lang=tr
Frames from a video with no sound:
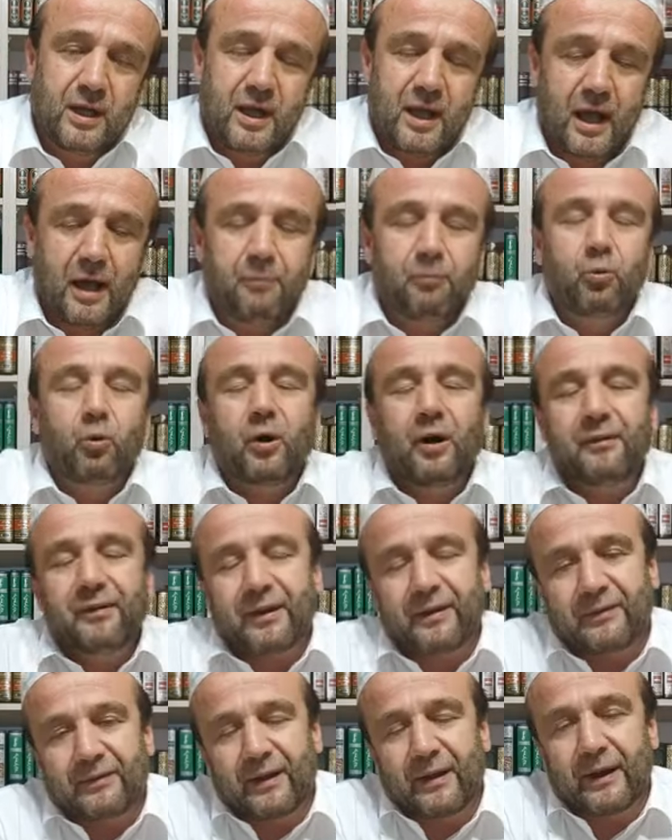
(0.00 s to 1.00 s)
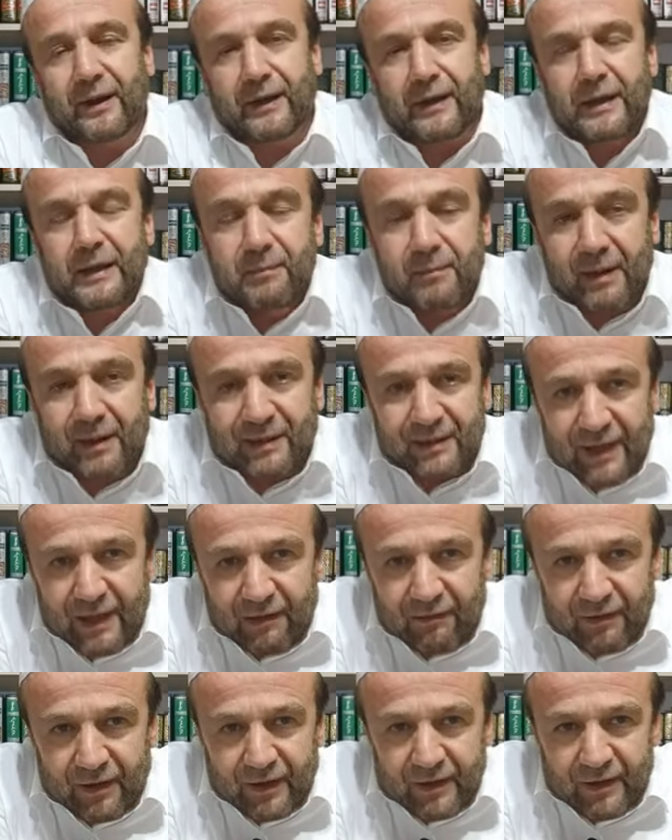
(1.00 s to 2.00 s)
Yani bu kadar sana
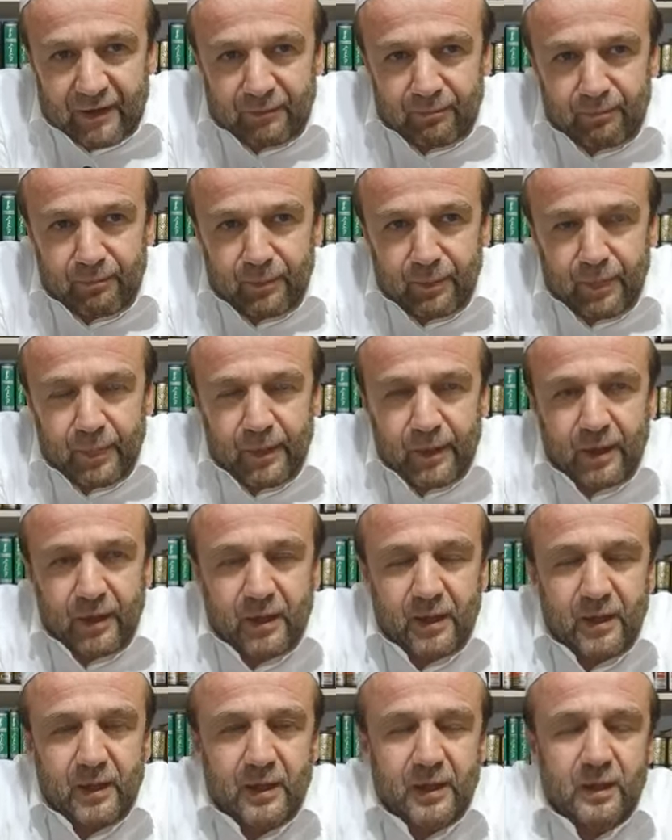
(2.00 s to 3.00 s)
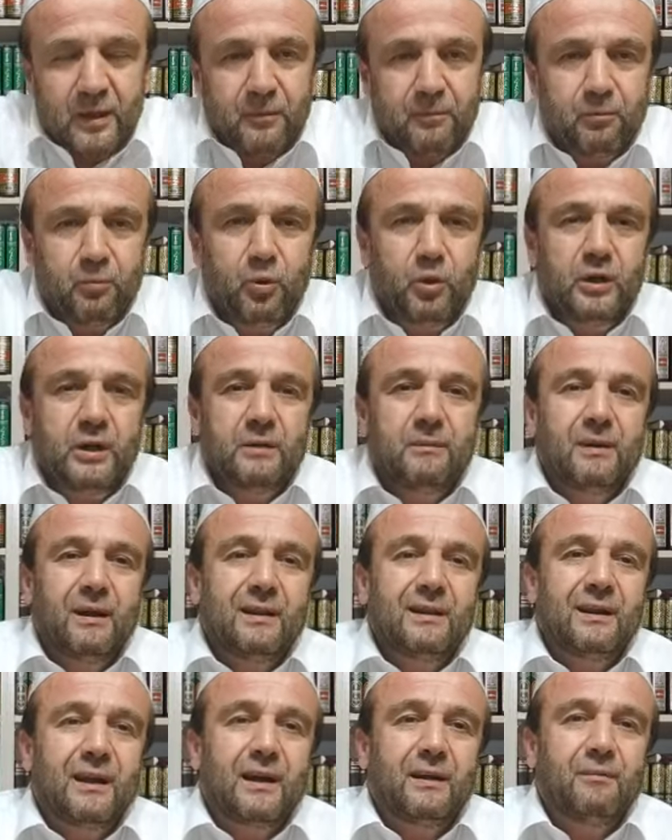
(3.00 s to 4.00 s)
nimetler verdim bu
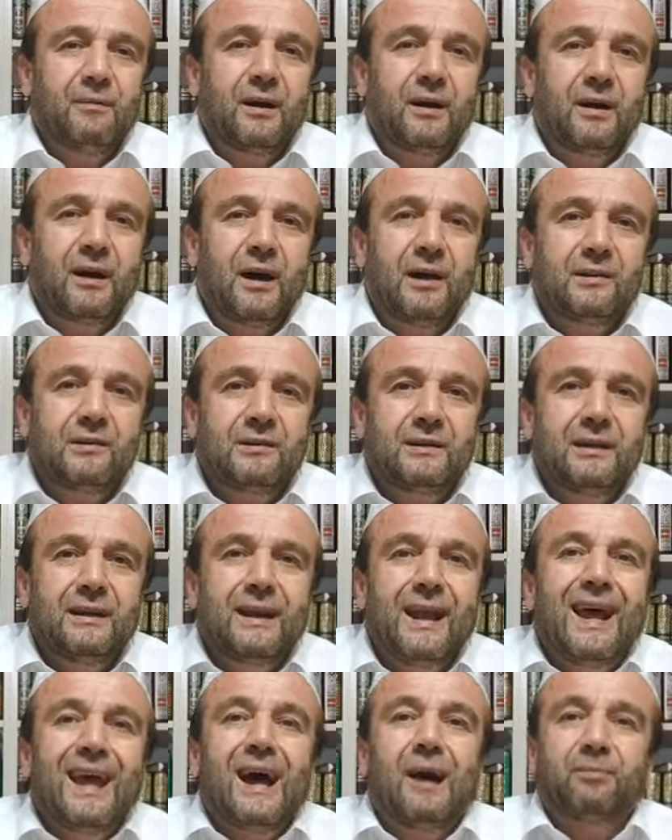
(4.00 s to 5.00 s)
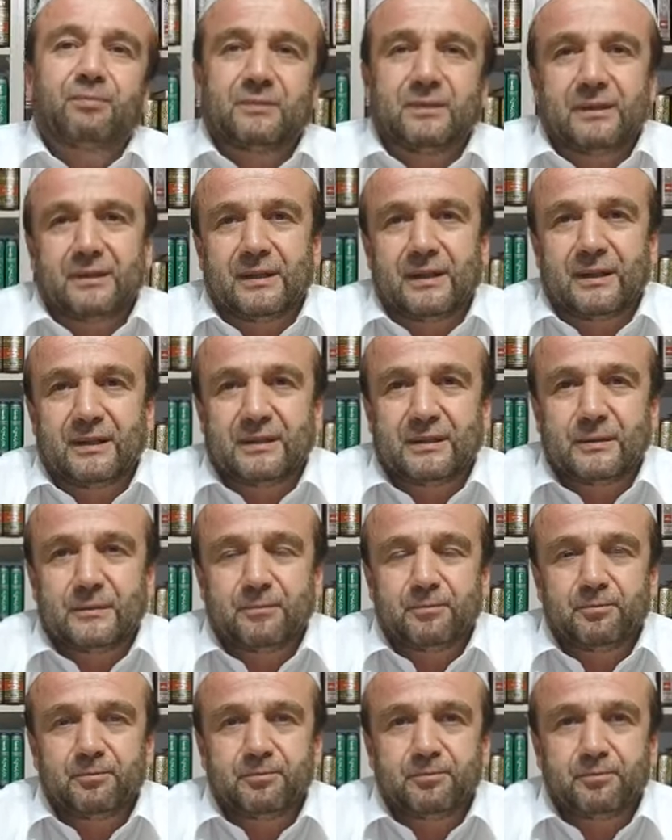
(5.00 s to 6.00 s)
nimetlerime karşı ne yaptın der.
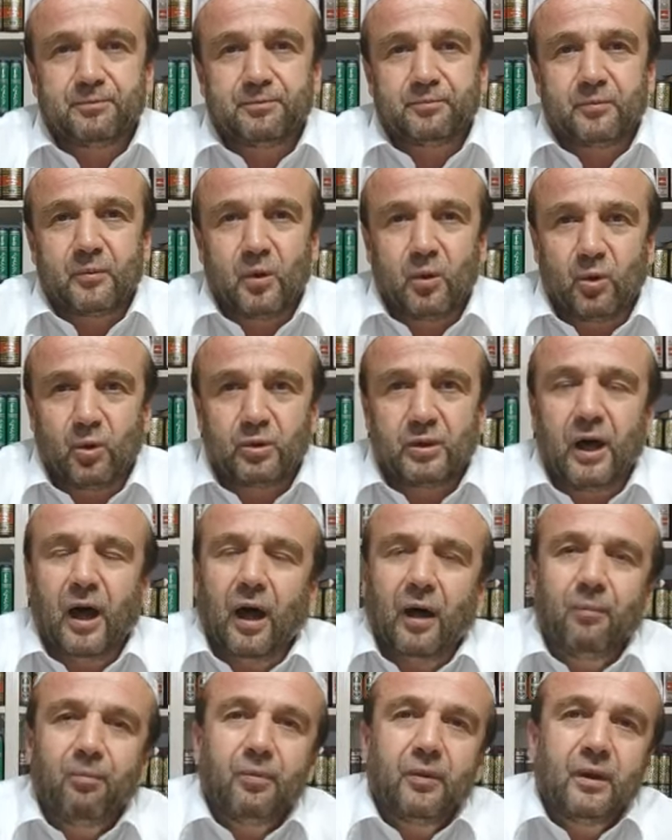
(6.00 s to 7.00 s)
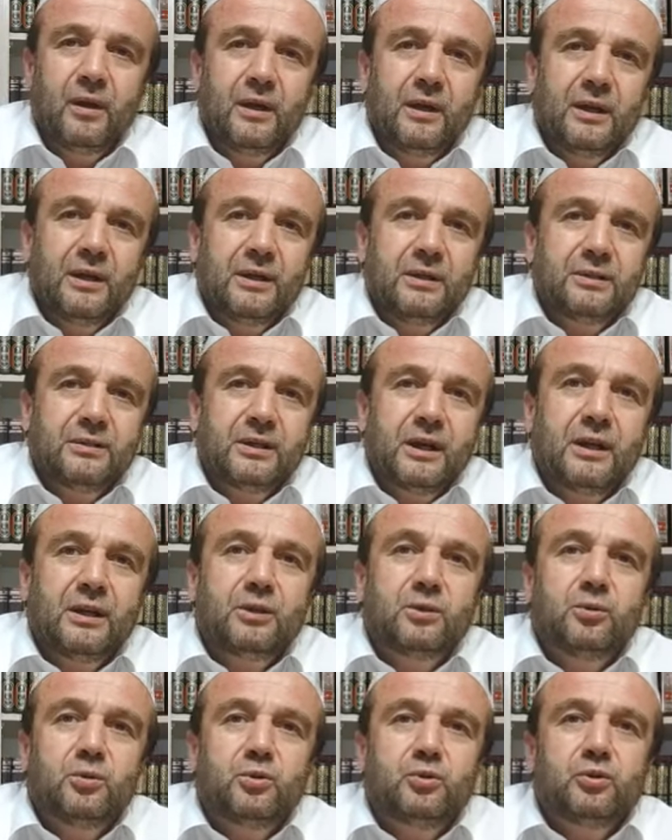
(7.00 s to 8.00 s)
O da
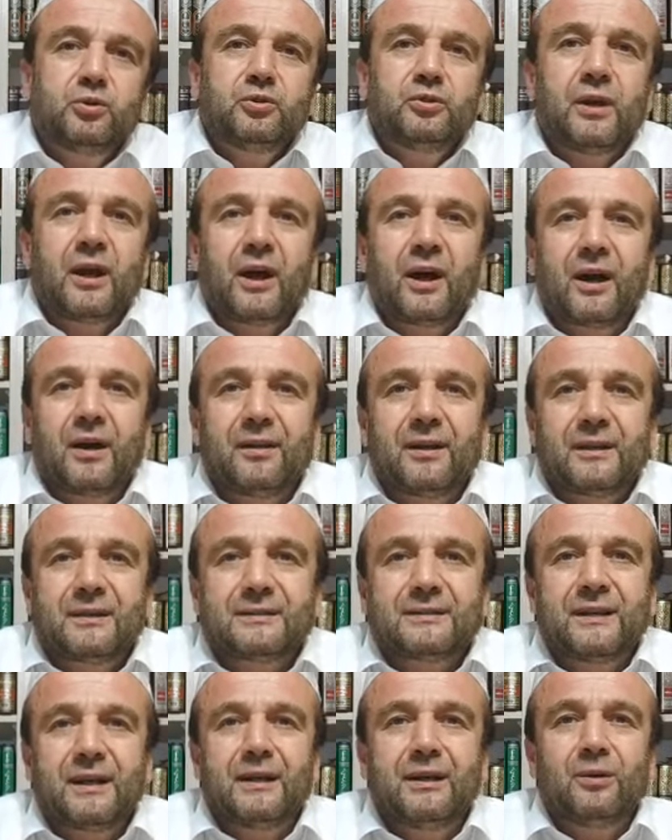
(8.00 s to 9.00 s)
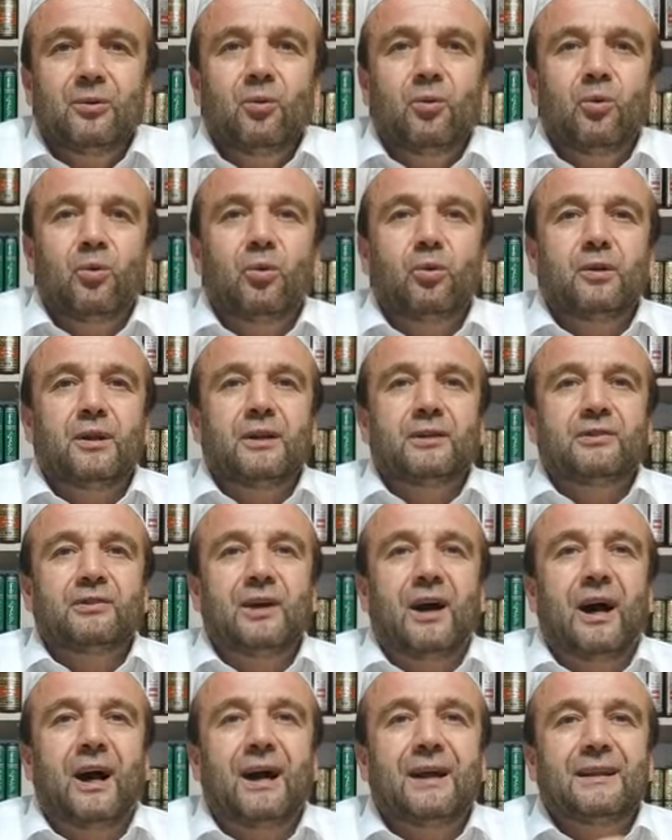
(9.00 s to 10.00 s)
şehit düşünceye kadar senin uğrunda
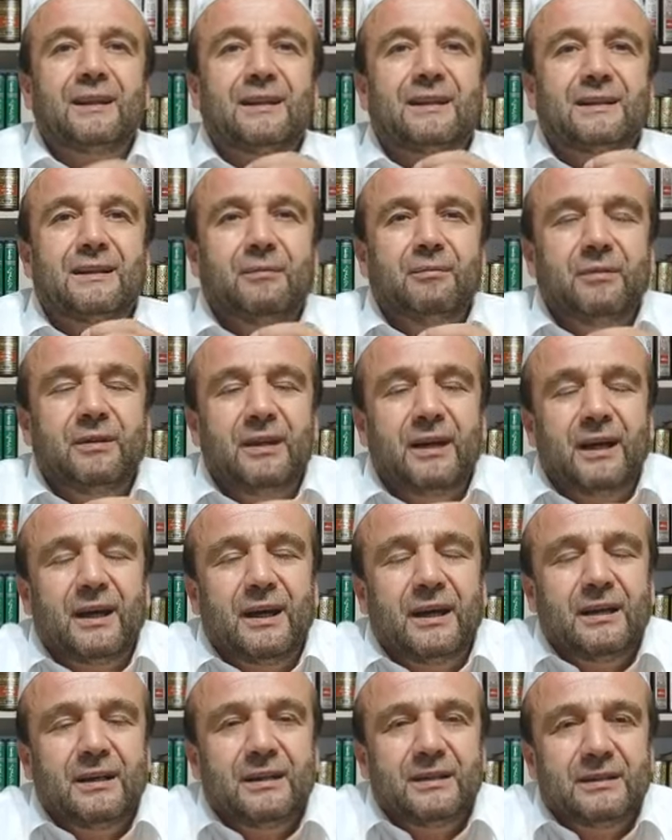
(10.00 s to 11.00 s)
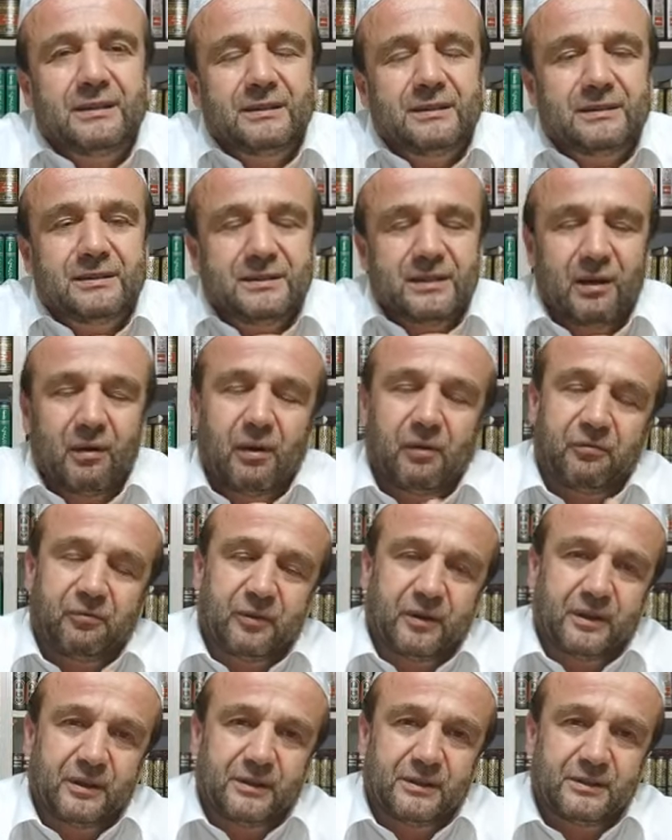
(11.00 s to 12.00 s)
cihad ettim diye cevap
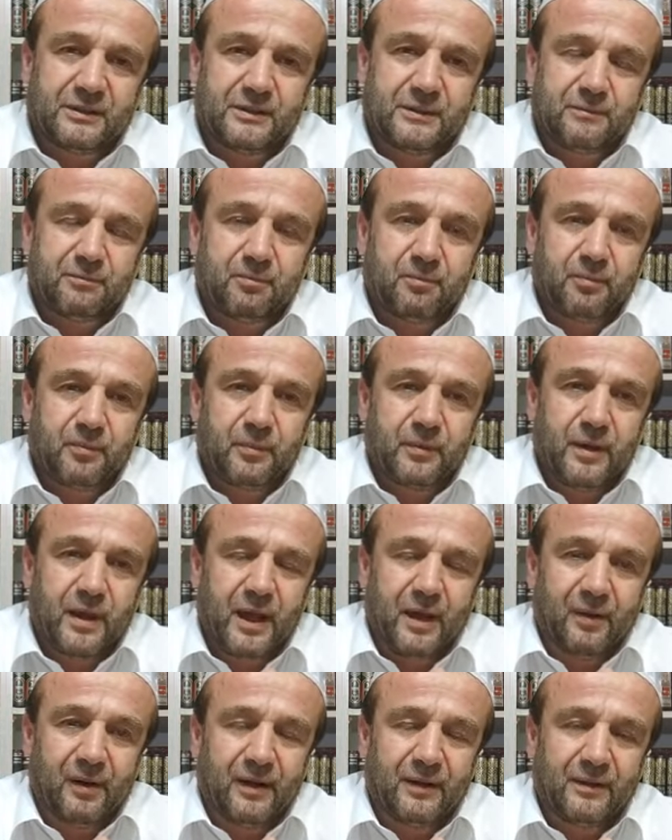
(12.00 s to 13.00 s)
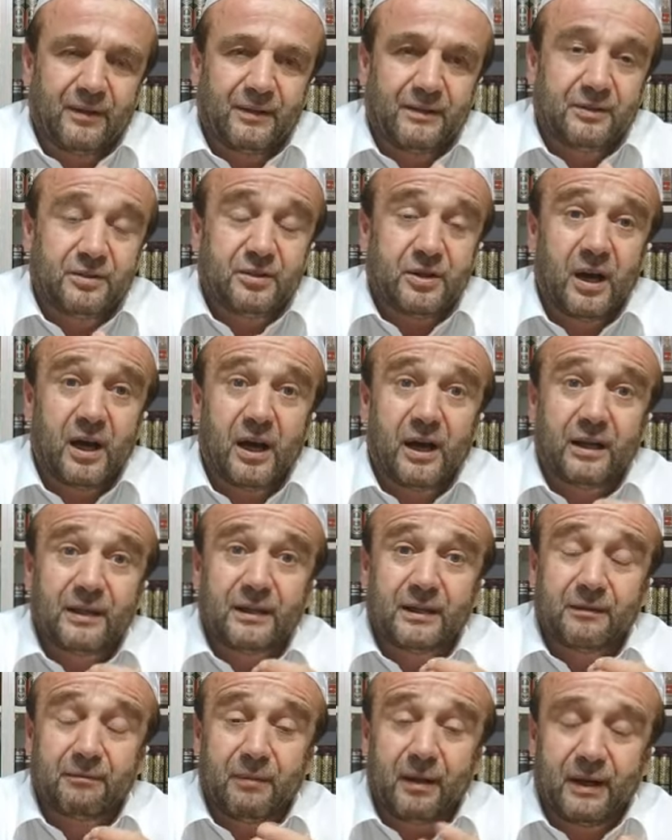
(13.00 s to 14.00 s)
verir. Evet, cihad
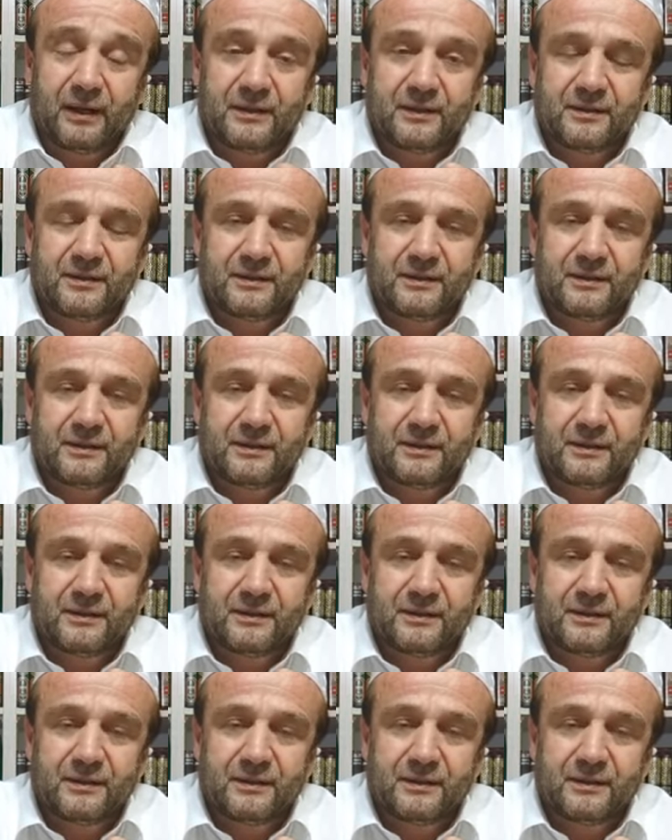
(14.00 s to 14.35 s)
etmek.